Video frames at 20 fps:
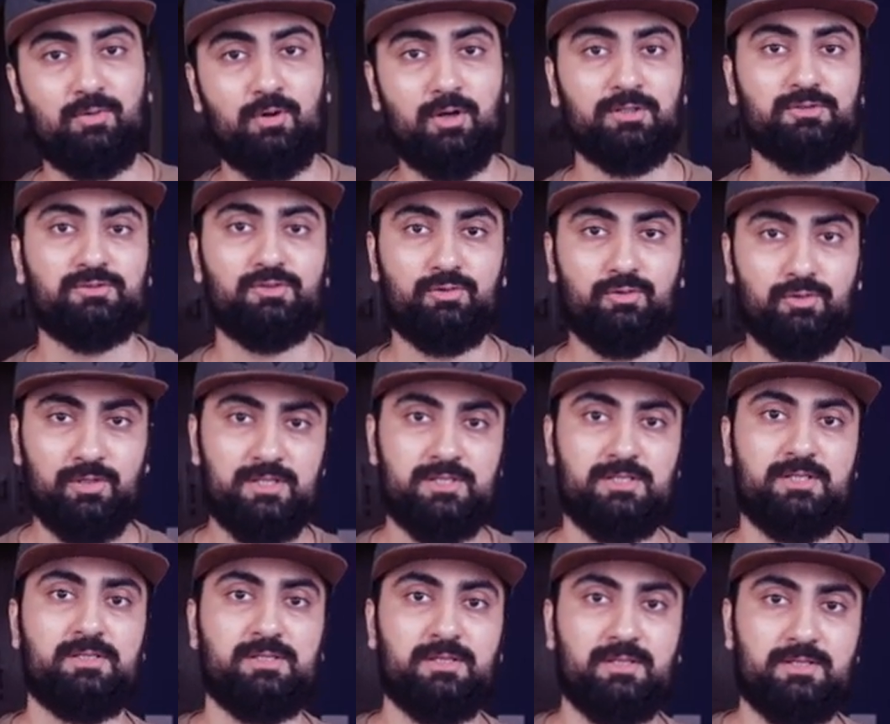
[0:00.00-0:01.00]
बहुत ज़रूरी
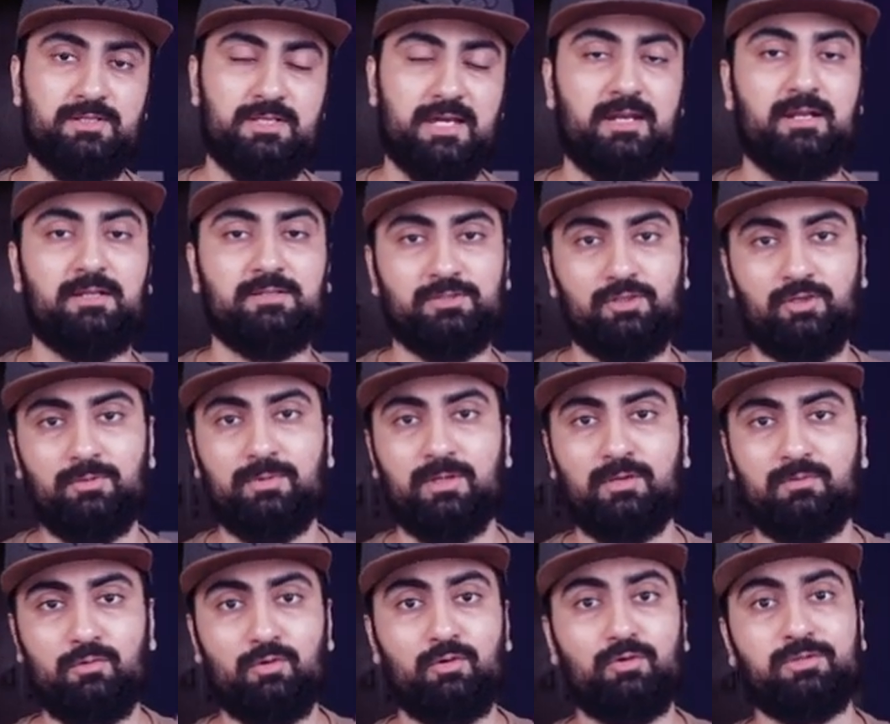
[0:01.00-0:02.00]
चीज़ है चैनल्स के
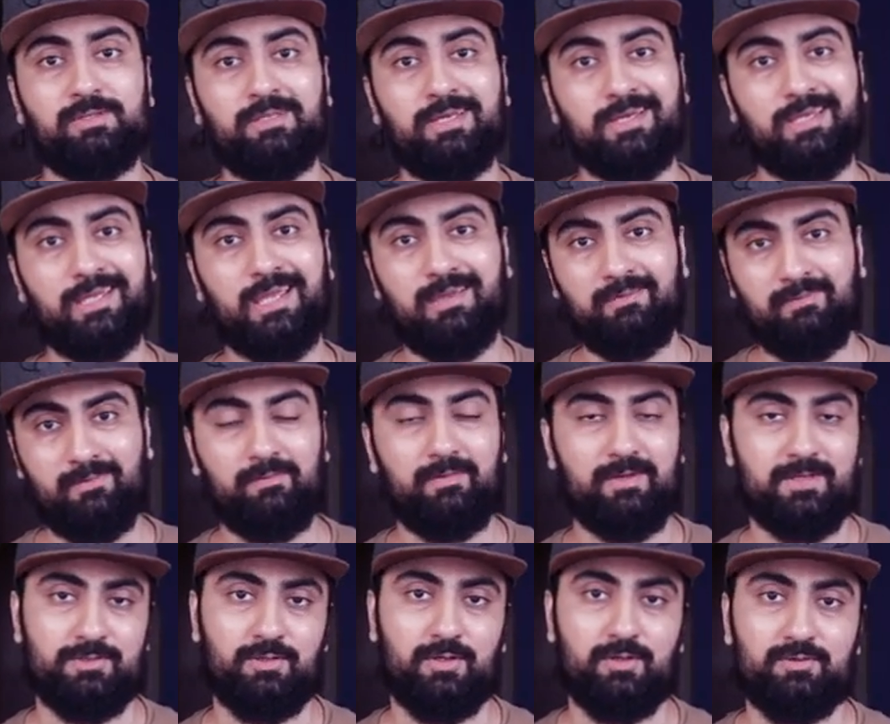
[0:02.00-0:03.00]
ऊपर वो होती है गिव
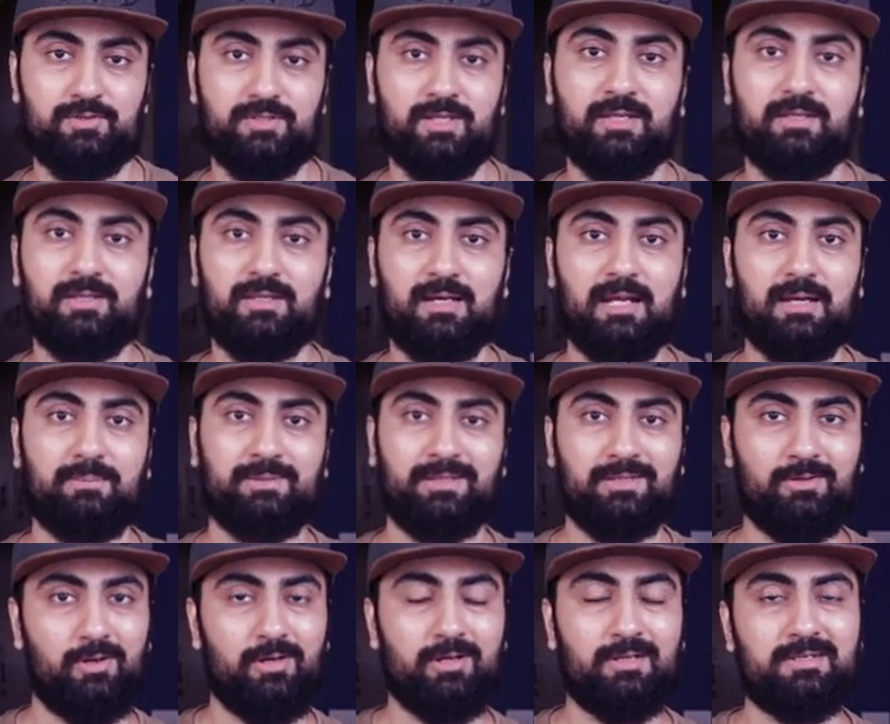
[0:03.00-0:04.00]
अवेज और उसके अंदर
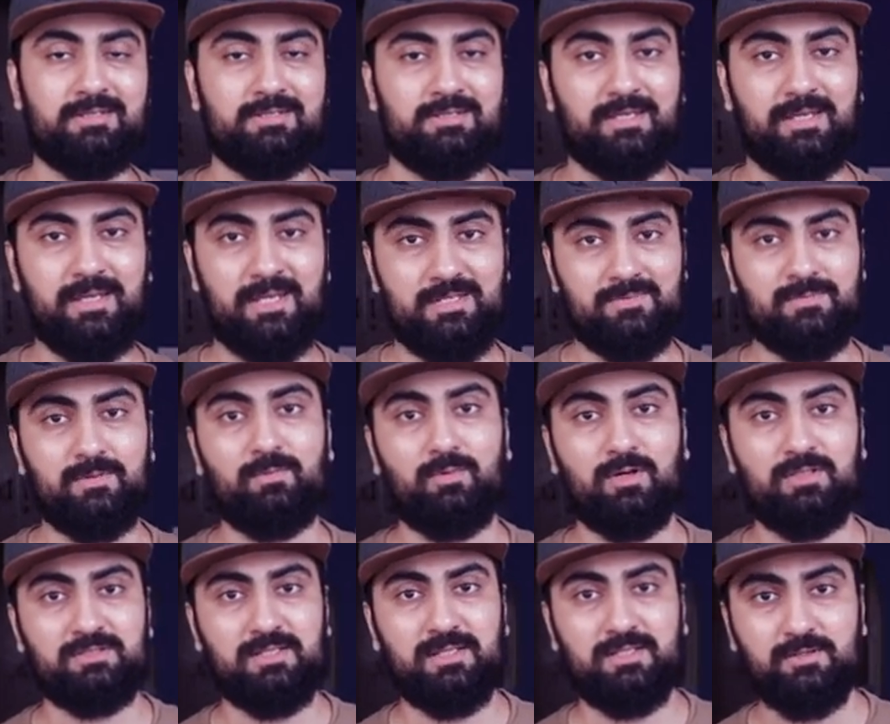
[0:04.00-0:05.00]
आपकी ऑडियंस इंगेजमेंट
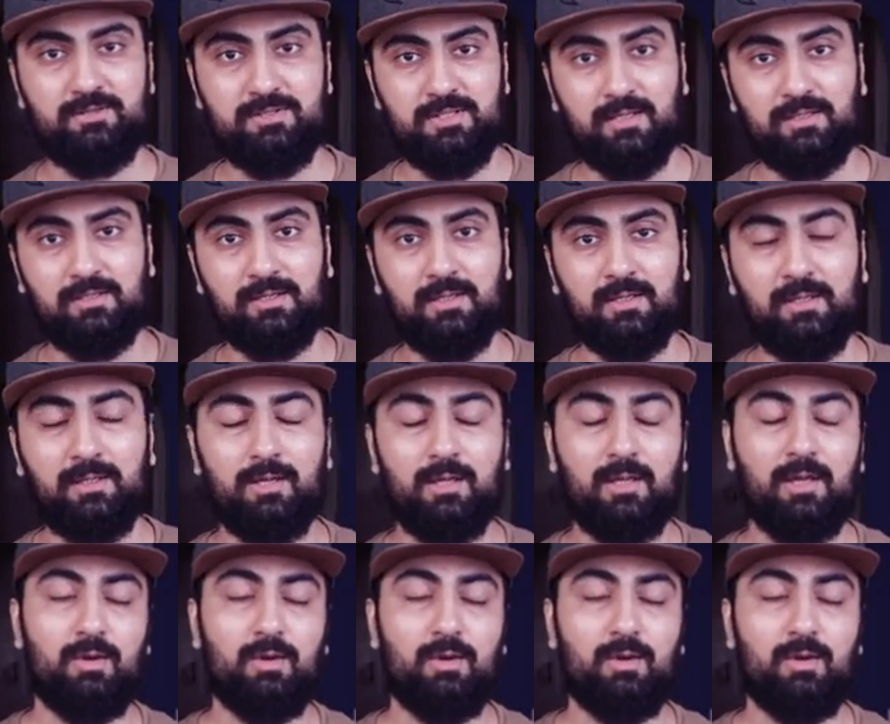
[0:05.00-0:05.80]
बहुत ज़्यादा हो जाती है